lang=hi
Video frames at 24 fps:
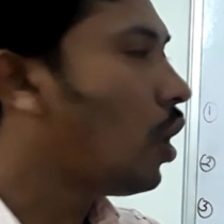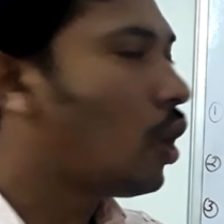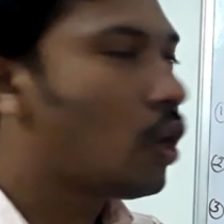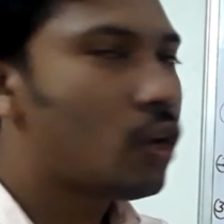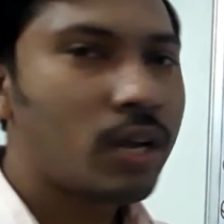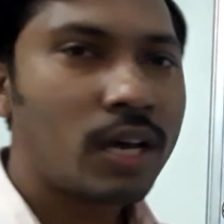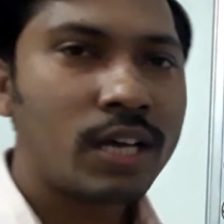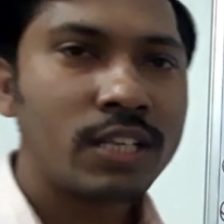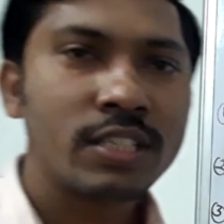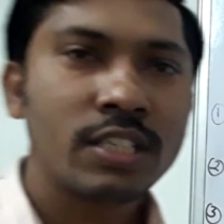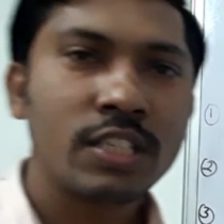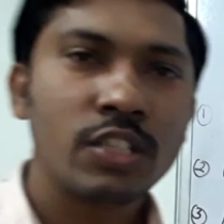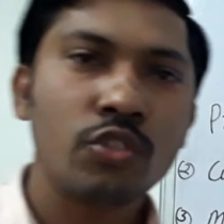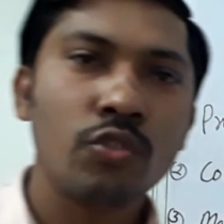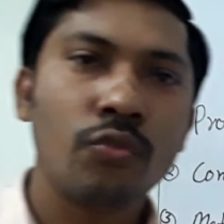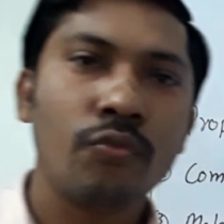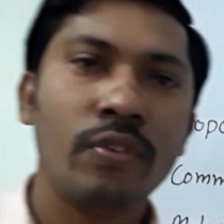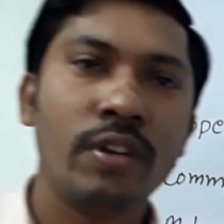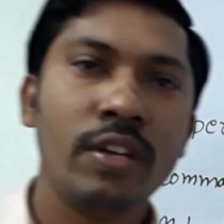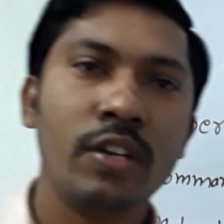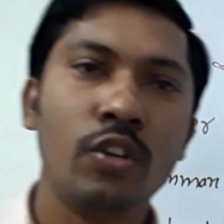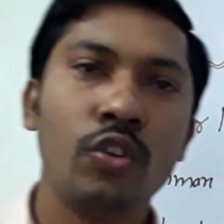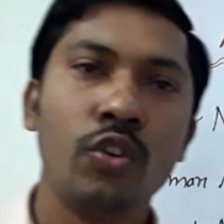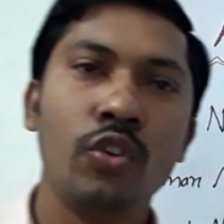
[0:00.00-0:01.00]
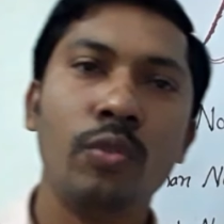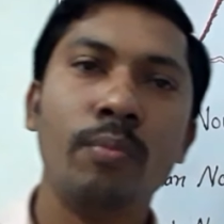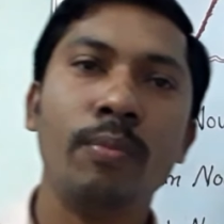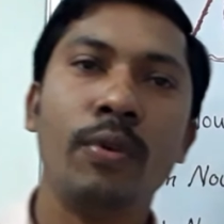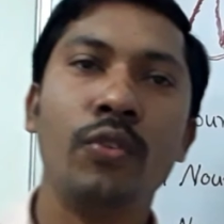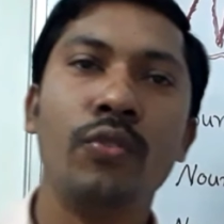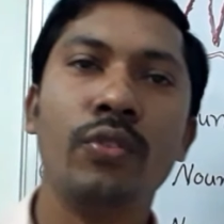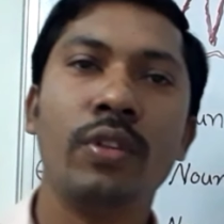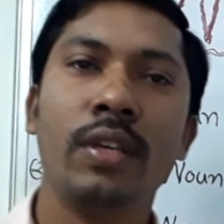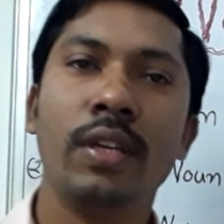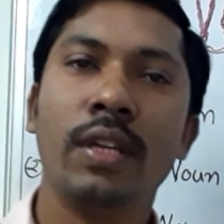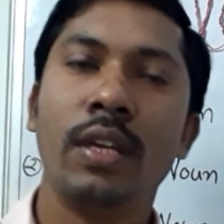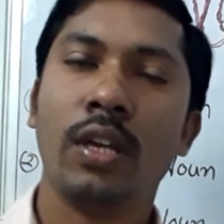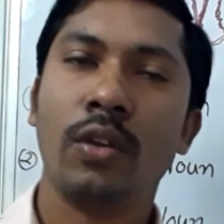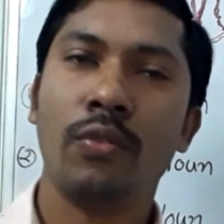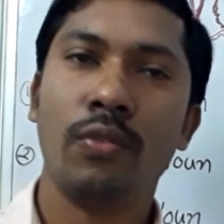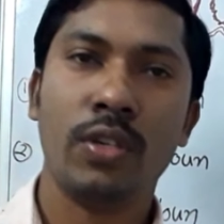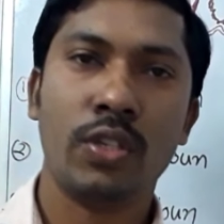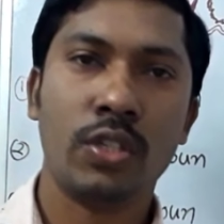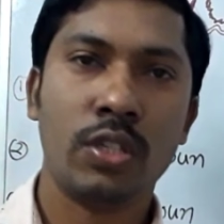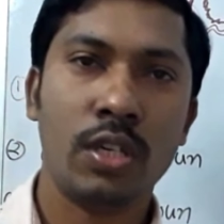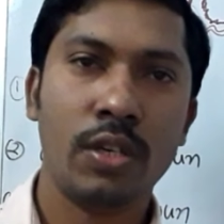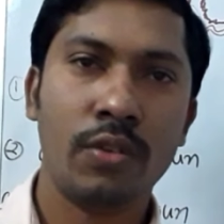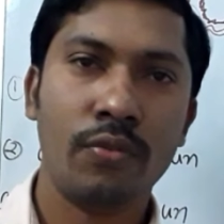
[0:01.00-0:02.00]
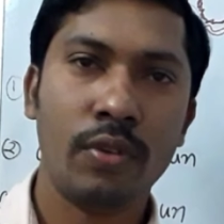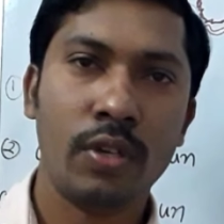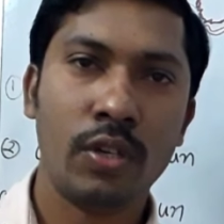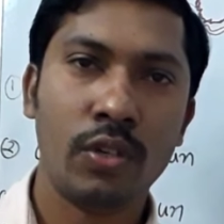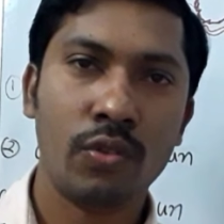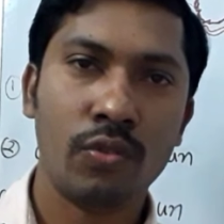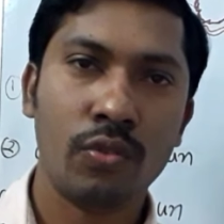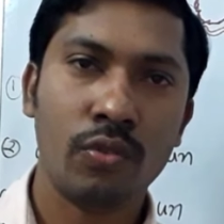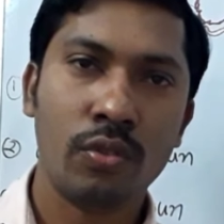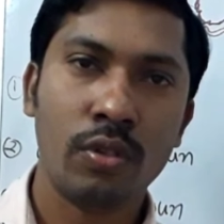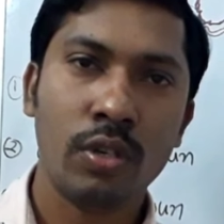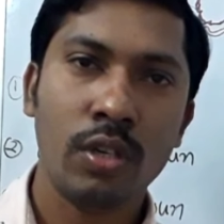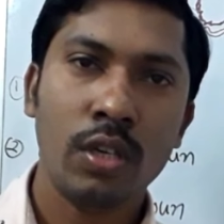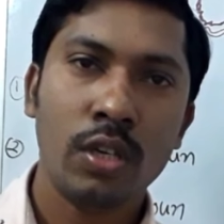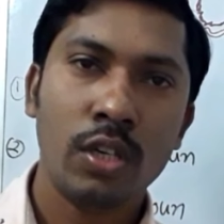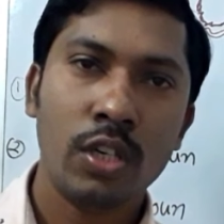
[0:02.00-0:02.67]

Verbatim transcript: और आज की जो वीडियो है बहुत ही रिक्वेस्टेड वीडियो है